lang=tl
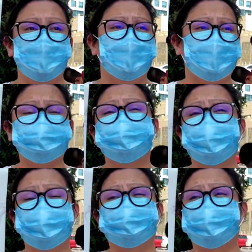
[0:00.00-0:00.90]
kasi
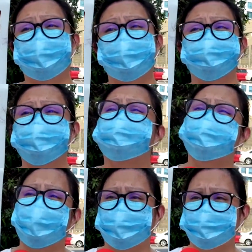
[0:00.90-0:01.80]
nakita nila yung
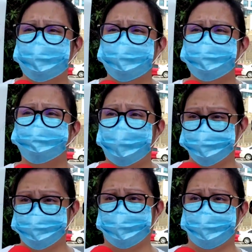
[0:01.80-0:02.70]
sincerity sa
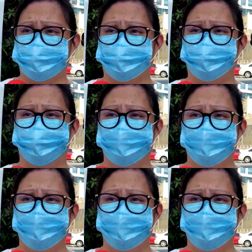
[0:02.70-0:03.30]
project na to.